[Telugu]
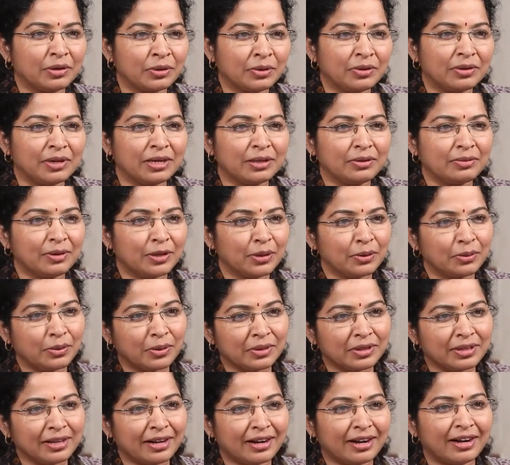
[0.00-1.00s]
కడుతున్నటువంటి
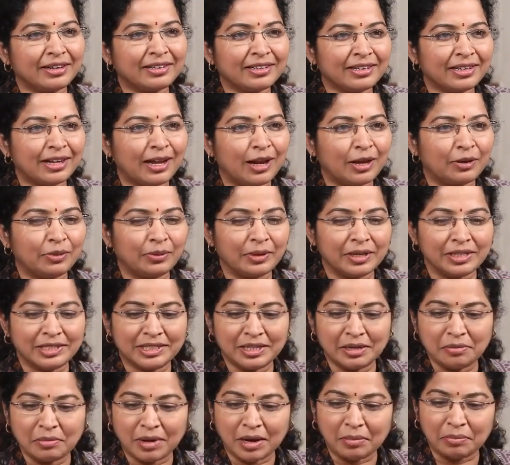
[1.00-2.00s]
కొత్త కట్టడాల గురించి